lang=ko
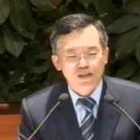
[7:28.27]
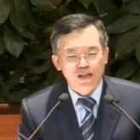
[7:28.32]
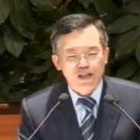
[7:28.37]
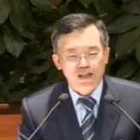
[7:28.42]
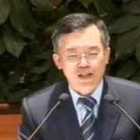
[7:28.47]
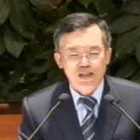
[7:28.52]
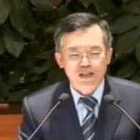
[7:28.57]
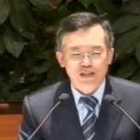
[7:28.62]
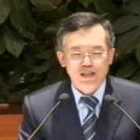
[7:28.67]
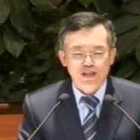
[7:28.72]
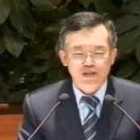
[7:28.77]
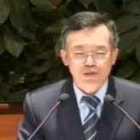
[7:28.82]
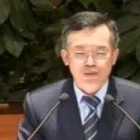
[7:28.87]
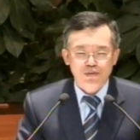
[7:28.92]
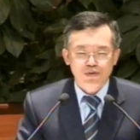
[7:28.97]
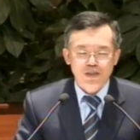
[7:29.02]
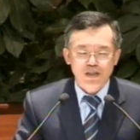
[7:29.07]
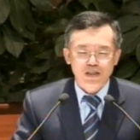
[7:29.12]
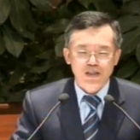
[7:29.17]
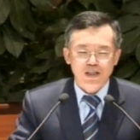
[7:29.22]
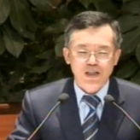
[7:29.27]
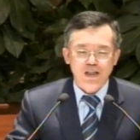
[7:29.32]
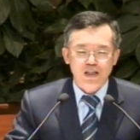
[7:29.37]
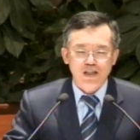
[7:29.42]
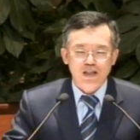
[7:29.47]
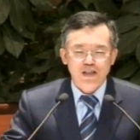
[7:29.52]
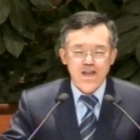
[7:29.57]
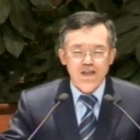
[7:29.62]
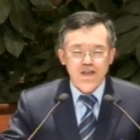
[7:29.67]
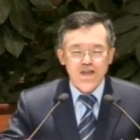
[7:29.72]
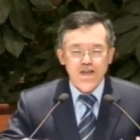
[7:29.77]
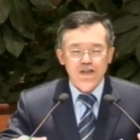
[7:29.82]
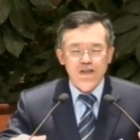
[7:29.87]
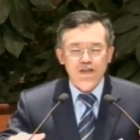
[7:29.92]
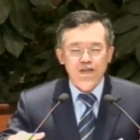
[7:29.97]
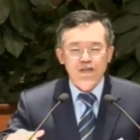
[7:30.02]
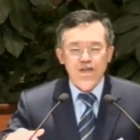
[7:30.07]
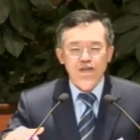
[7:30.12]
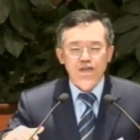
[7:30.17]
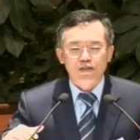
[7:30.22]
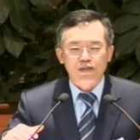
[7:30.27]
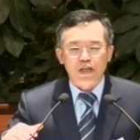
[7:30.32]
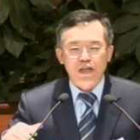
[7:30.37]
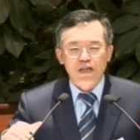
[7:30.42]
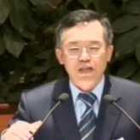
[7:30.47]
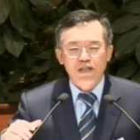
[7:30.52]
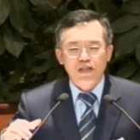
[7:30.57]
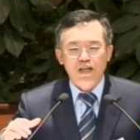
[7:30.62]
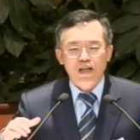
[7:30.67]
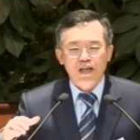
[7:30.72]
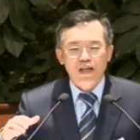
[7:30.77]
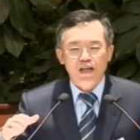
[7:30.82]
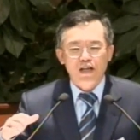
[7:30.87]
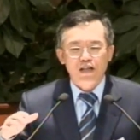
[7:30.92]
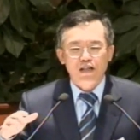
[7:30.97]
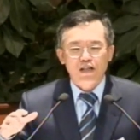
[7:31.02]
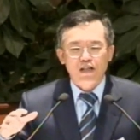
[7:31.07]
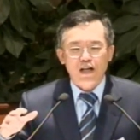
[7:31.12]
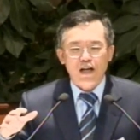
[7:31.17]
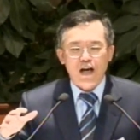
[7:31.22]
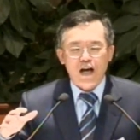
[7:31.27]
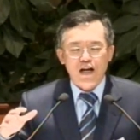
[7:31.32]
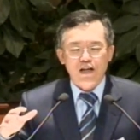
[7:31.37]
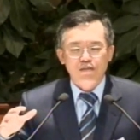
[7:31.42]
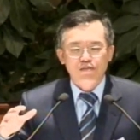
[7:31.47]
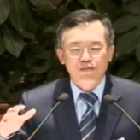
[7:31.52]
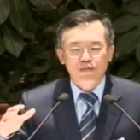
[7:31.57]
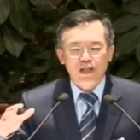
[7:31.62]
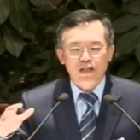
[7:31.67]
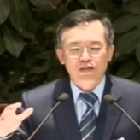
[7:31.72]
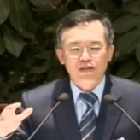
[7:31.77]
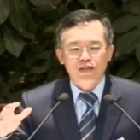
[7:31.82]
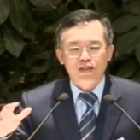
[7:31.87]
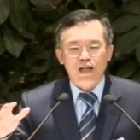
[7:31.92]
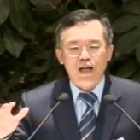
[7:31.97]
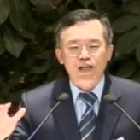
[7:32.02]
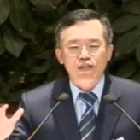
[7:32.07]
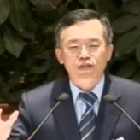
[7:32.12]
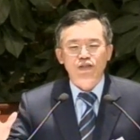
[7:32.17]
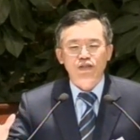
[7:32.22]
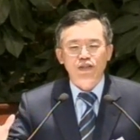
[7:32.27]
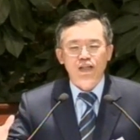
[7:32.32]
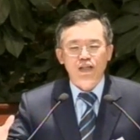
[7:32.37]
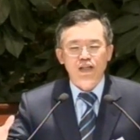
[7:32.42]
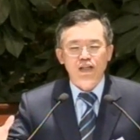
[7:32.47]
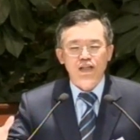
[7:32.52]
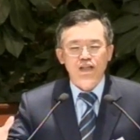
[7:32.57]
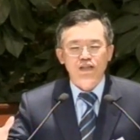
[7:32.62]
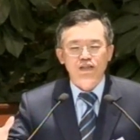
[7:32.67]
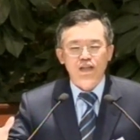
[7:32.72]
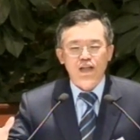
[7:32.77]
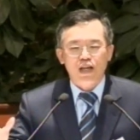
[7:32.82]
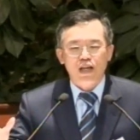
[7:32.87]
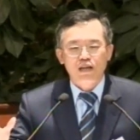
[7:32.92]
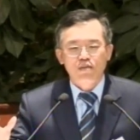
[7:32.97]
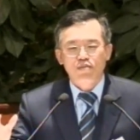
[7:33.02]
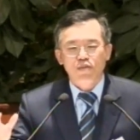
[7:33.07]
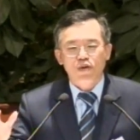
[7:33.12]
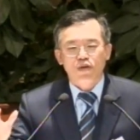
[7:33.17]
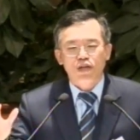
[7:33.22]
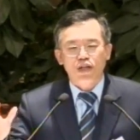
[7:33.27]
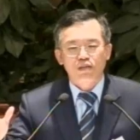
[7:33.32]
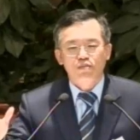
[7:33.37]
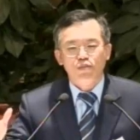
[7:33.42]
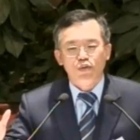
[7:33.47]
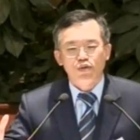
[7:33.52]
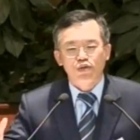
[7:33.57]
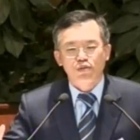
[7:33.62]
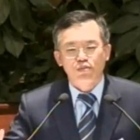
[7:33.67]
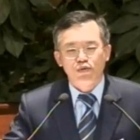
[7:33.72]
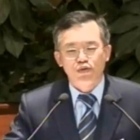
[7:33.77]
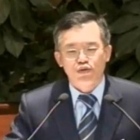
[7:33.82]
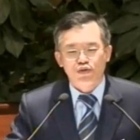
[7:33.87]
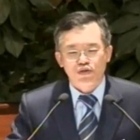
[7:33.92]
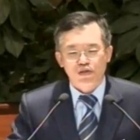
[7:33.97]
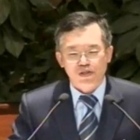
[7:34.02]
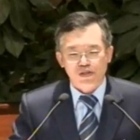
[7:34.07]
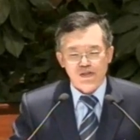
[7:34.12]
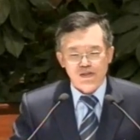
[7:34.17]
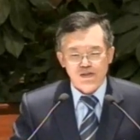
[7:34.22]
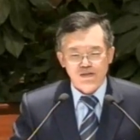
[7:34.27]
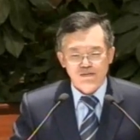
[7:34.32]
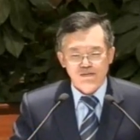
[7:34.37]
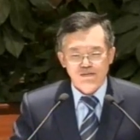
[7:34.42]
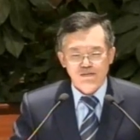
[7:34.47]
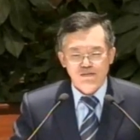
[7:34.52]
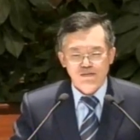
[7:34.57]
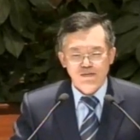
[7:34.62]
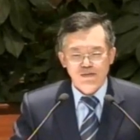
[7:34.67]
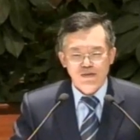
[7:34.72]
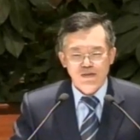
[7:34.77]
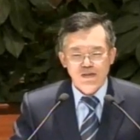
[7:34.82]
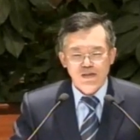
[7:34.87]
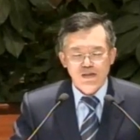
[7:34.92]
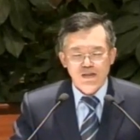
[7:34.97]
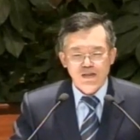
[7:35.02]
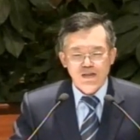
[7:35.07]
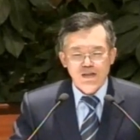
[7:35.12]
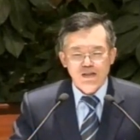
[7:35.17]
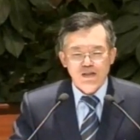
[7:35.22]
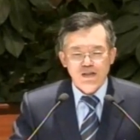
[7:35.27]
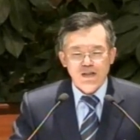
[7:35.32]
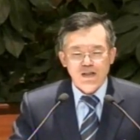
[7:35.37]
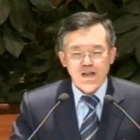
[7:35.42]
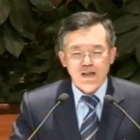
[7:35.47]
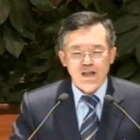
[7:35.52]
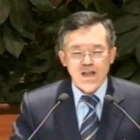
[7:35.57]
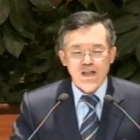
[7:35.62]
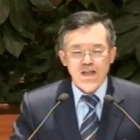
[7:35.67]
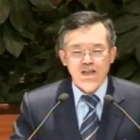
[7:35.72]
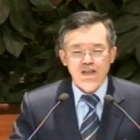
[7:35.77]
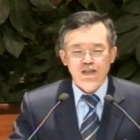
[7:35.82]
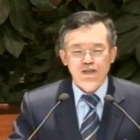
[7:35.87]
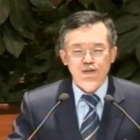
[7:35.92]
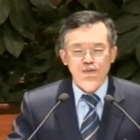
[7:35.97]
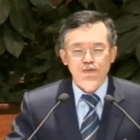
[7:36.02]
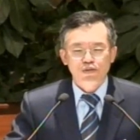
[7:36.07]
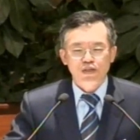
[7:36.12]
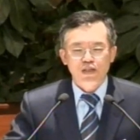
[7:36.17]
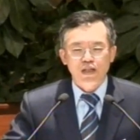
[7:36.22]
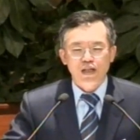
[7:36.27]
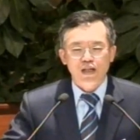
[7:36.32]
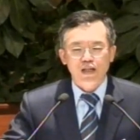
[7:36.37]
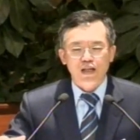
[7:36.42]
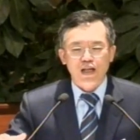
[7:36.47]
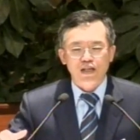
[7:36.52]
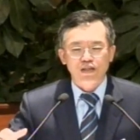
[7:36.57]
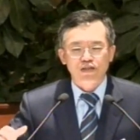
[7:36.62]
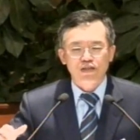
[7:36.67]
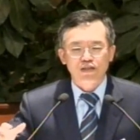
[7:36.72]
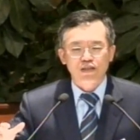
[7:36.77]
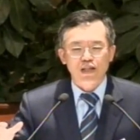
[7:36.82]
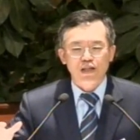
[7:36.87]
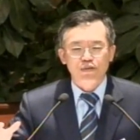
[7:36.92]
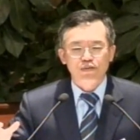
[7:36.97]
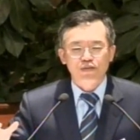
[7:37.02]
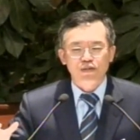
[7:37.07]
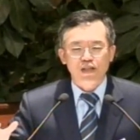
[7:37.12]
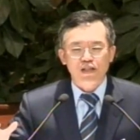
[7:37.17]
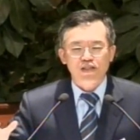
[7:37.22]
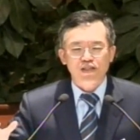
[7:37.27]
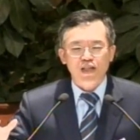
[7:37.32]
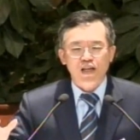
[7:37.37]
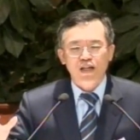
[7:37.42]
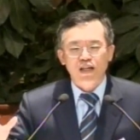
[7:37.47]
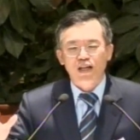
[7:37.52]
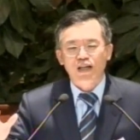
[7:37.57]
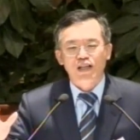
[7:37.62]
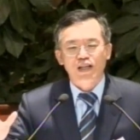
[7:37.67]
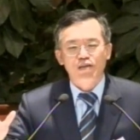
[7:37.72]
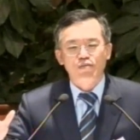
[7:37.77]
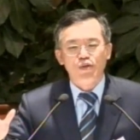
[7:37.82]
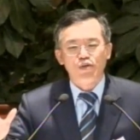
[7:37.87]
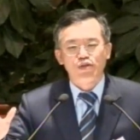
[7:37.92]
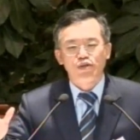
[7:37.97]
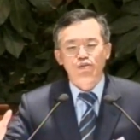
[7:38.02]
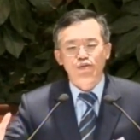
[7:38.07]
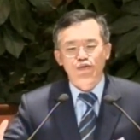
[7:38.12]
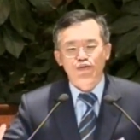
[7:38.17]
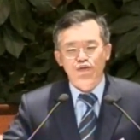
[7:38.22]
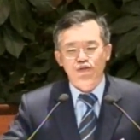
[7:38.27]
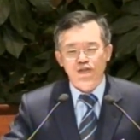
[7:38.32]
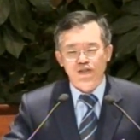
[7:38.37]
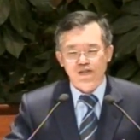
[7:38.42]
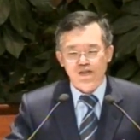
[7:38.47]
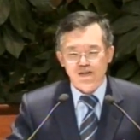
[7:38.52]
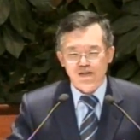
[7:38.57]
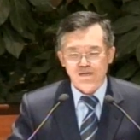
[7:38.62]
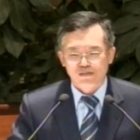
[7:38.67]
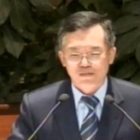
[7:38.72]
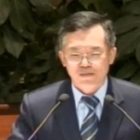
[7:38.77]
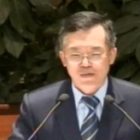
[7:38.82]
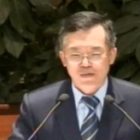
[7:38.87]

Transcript: 하나님께서 우리에게 내일의 아름다운 가정의 그 행복한 모습을 주셨어요. 하나님께서 우리의 가정 가운데 사랑의 모습을 주셨어요.